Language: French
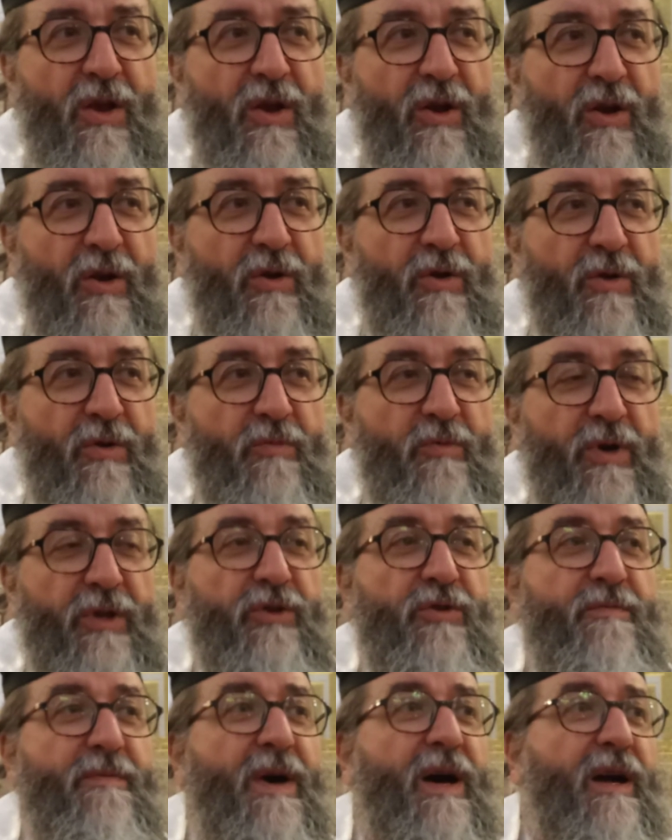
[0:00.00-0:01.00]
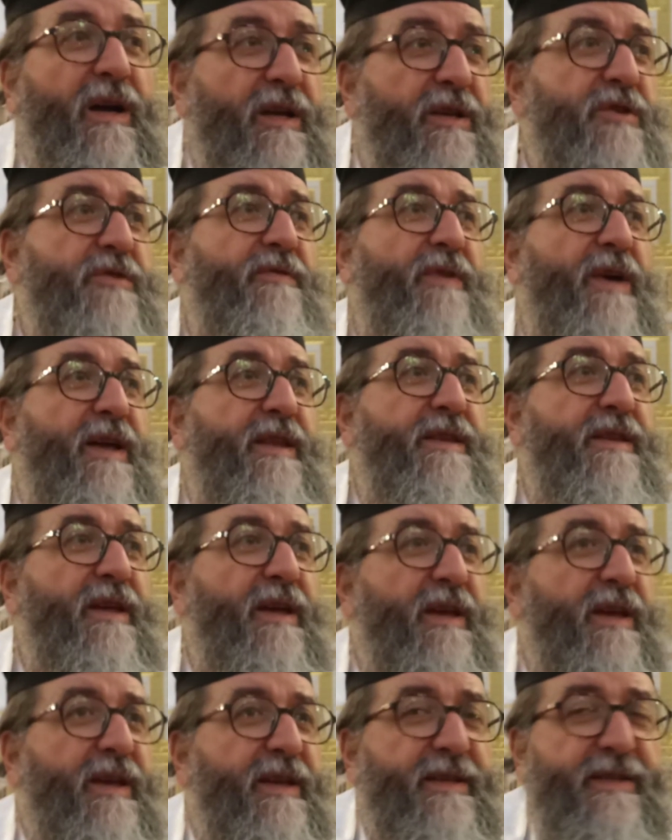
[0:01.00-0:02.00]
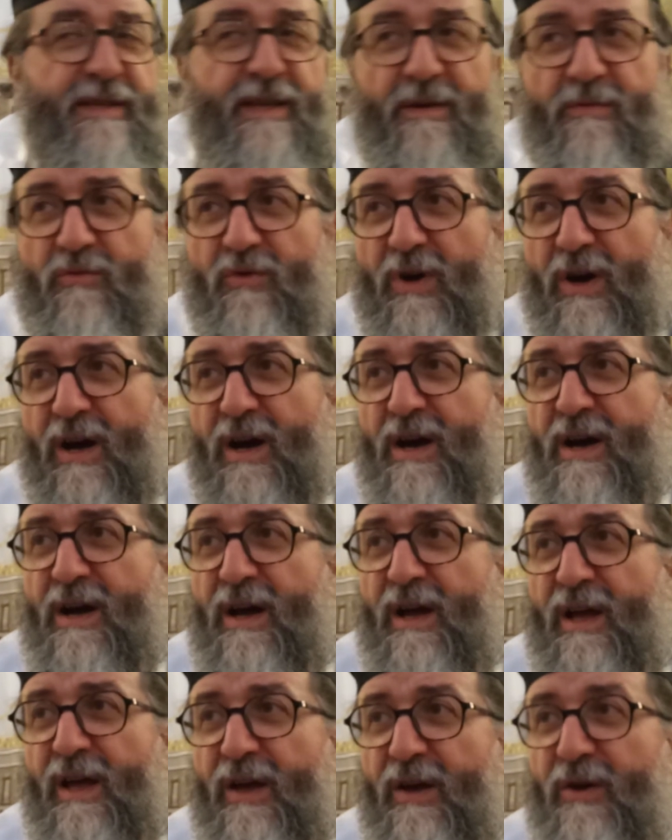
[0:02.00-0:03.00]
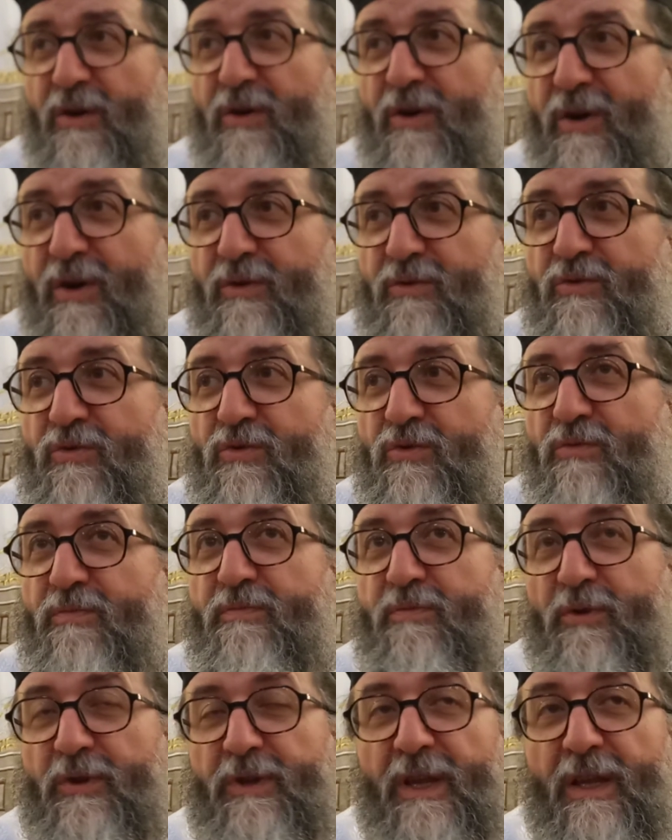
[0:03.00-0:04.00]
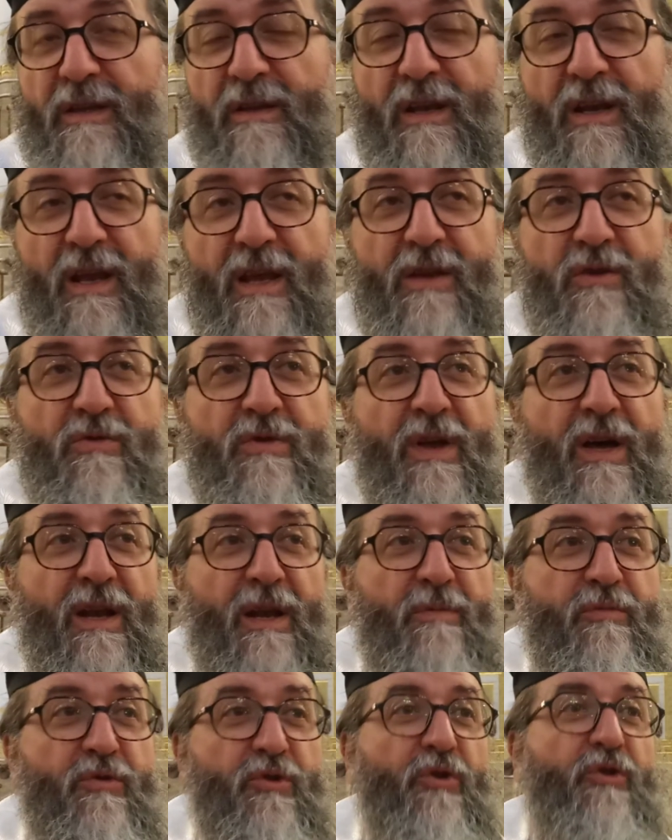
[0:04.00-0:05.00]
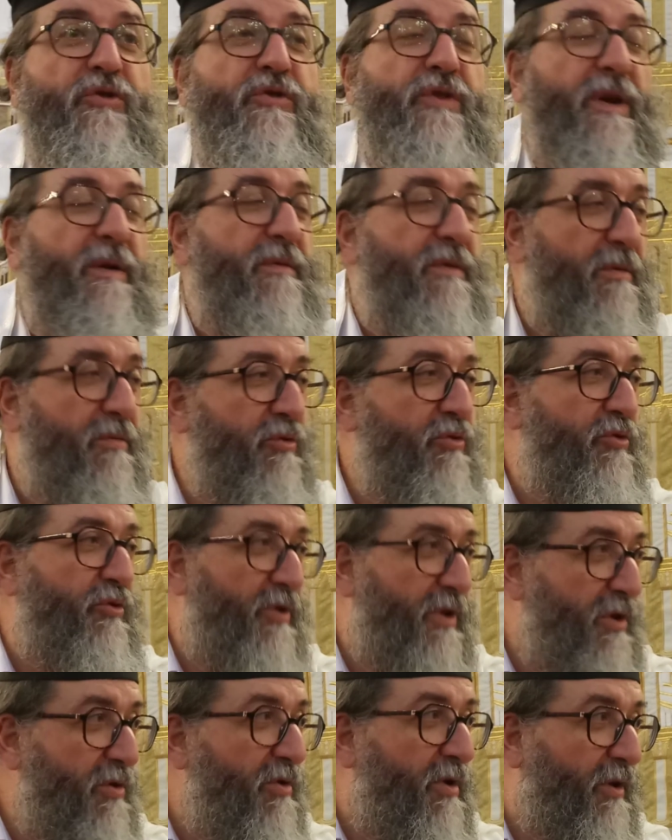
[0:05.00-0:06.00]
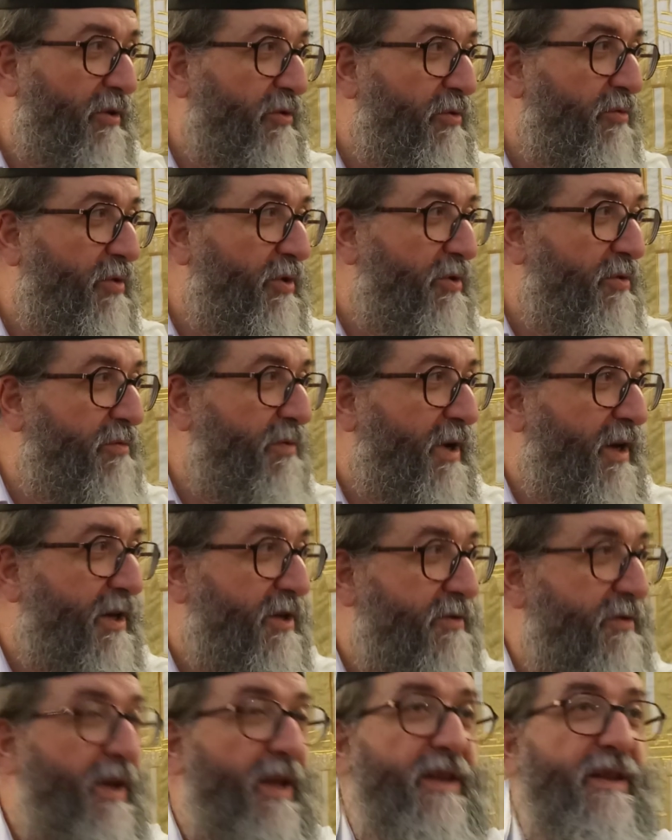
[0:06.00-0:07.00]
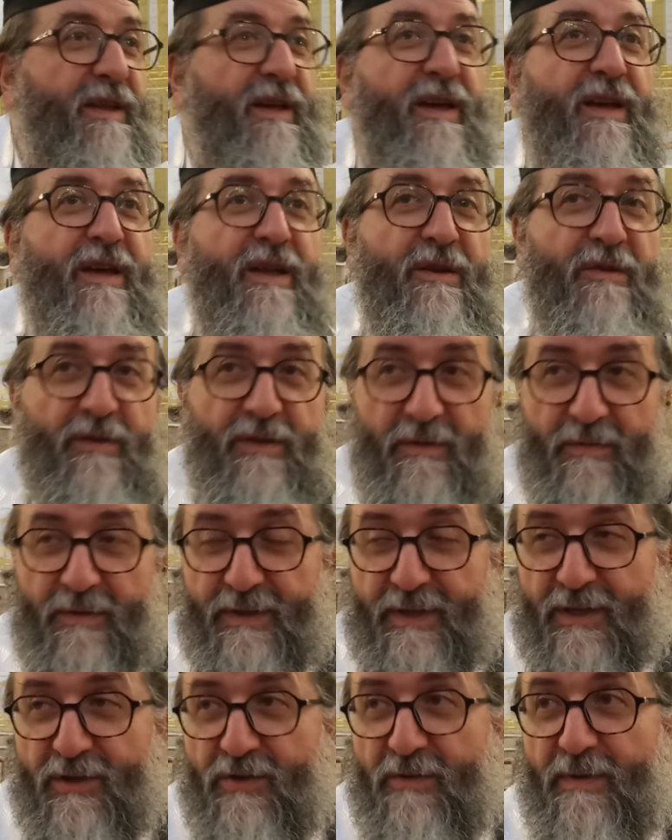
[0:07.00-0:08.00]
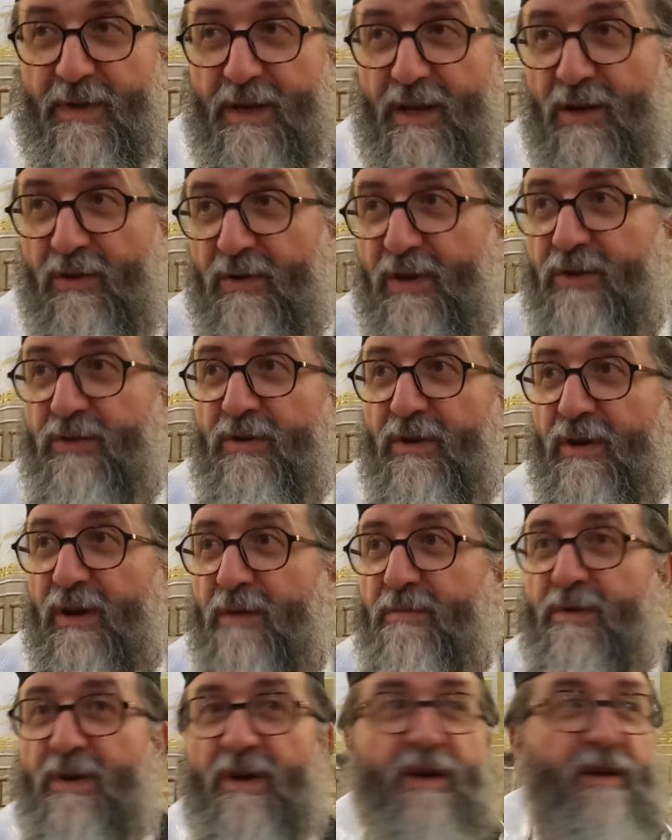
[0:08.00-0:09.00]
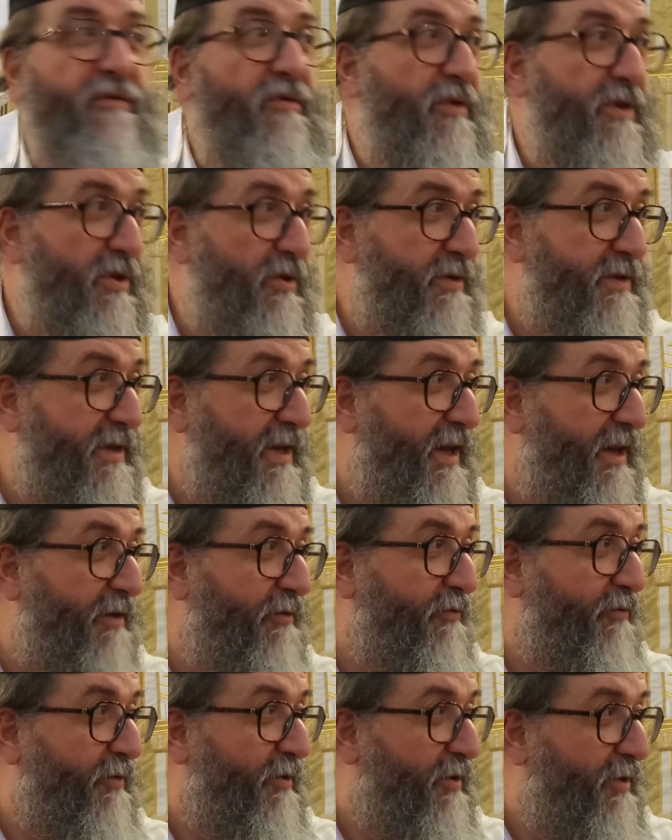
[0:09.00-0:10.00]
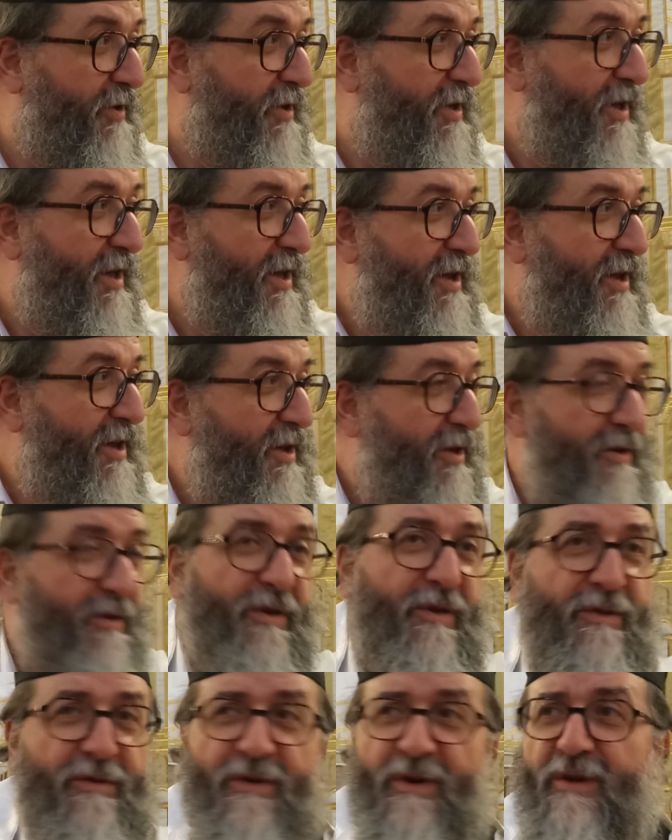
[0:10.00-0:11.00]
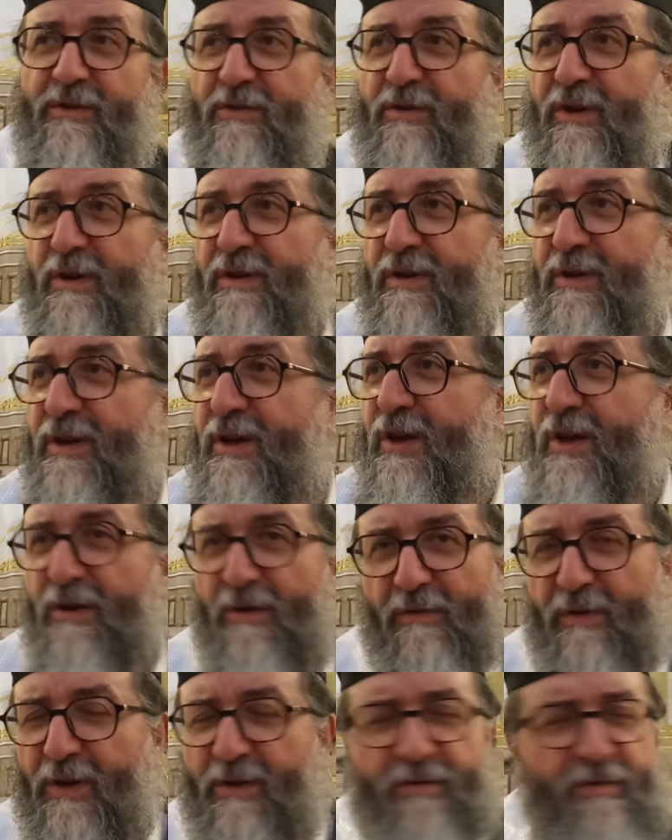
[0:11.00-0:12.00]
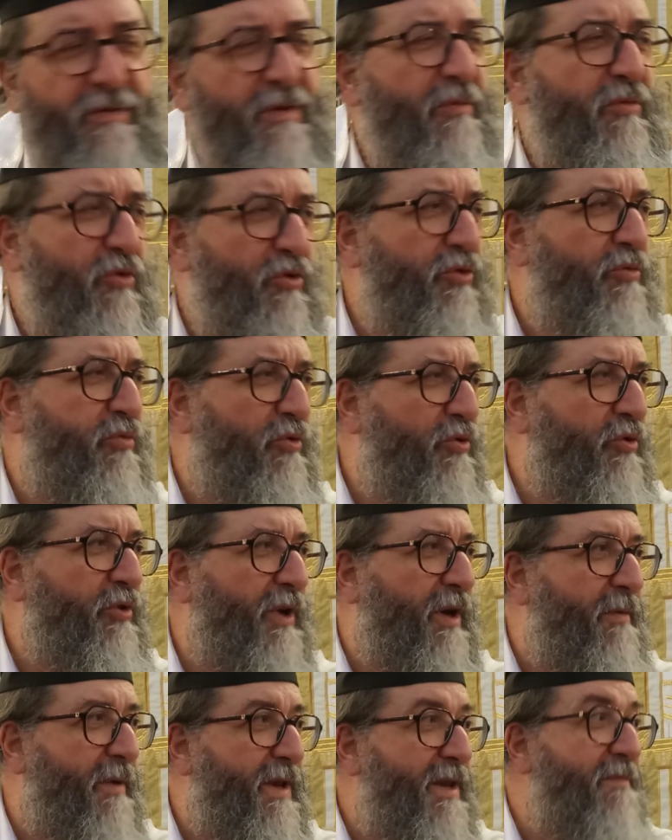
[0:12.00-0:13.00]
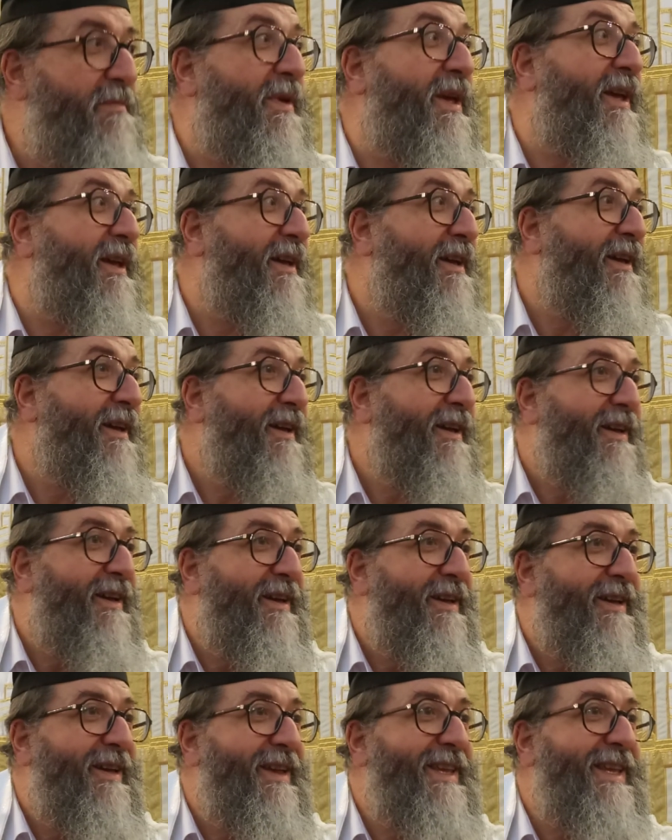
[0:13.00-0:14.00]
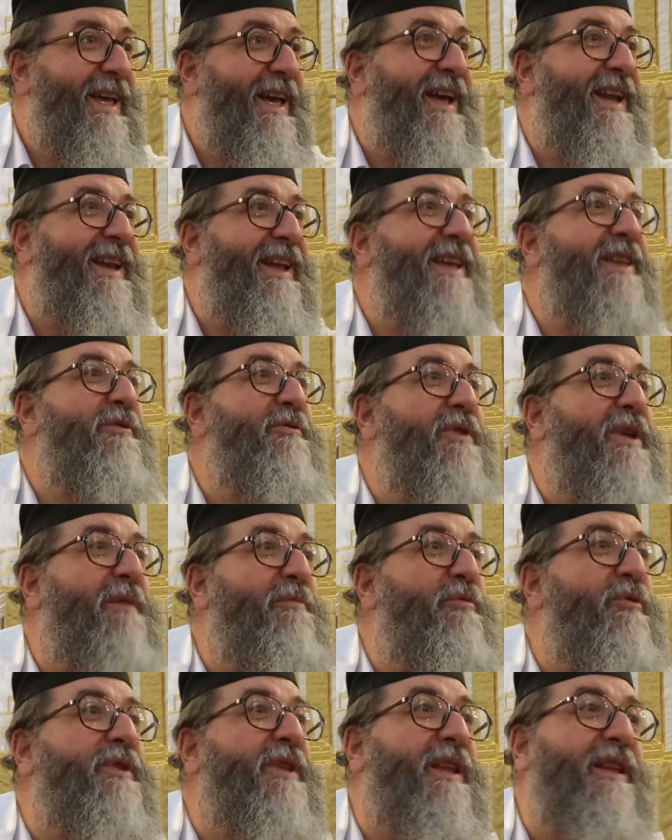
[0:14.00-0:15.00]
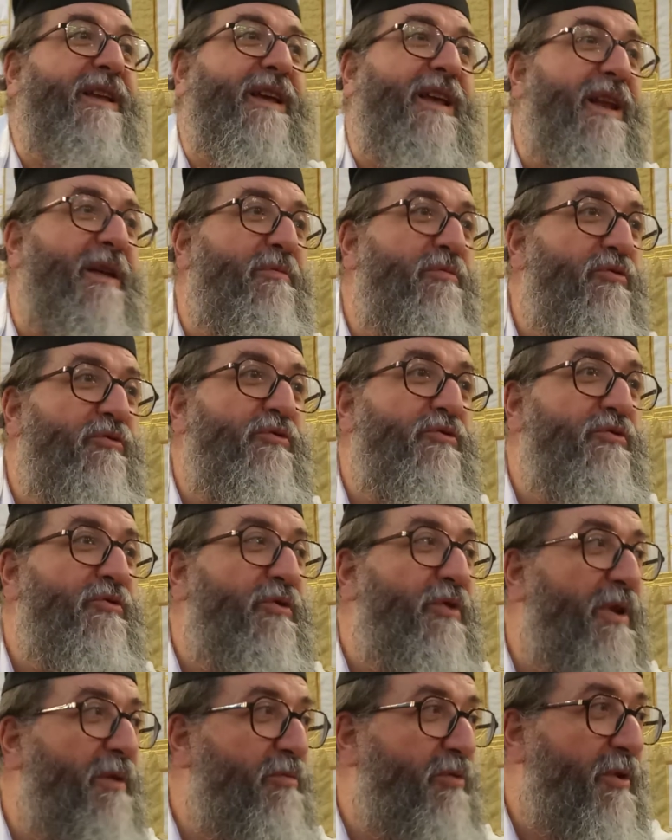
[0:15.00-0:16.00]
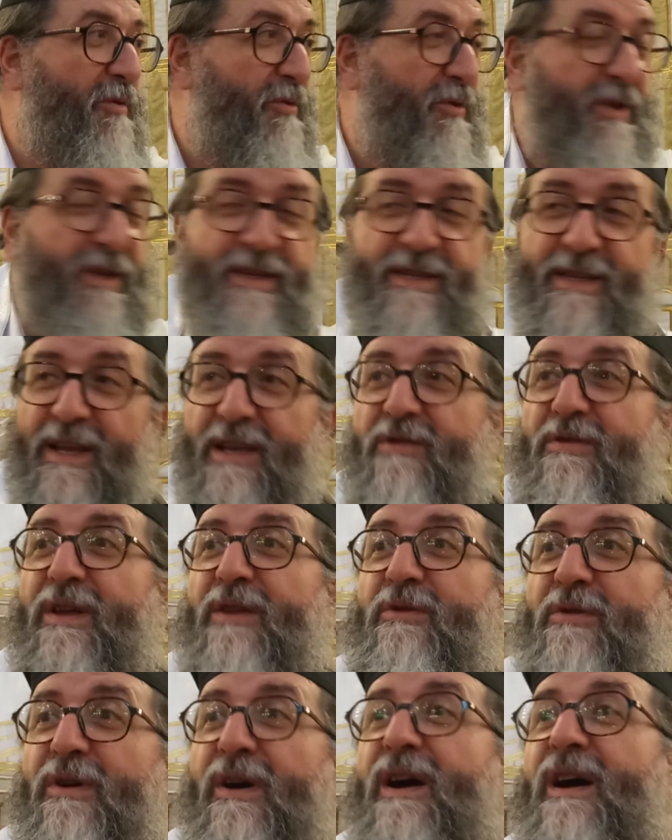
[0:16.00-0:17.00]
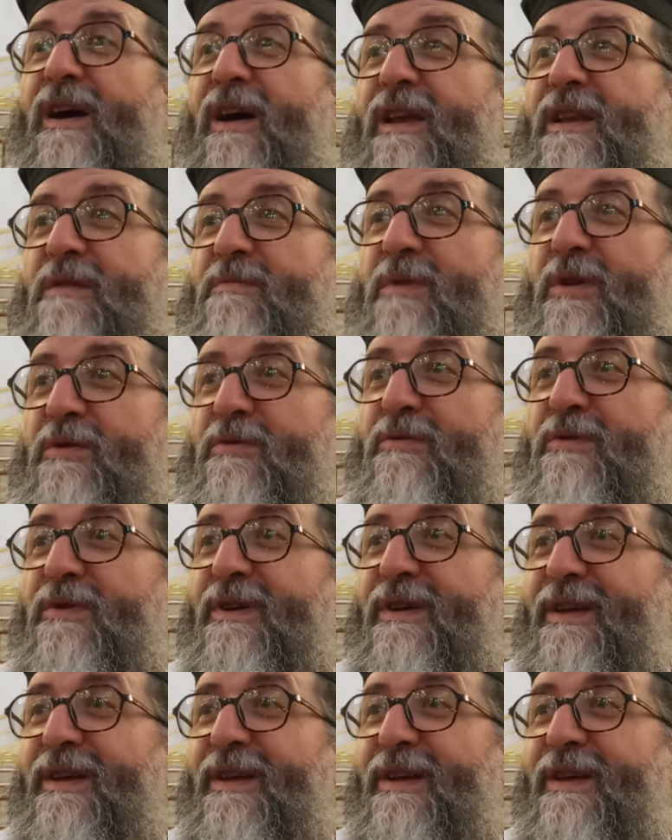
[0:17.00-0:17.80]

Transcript: le mois de Mar Cheshvan, c'est un mois euh, où peut-être la Iloula la plus connue, il y avait beaucoup d'Ilulot au mois de Mar Cheshvan, notamment cette semaine, il de Rabbi Yosef, euh, de, il y a beaucoup, beaucoup de Ravani, mais et L'aïloula peut-être la plus, la plus réputée, c'est l'aïloula de Rachel Imeno.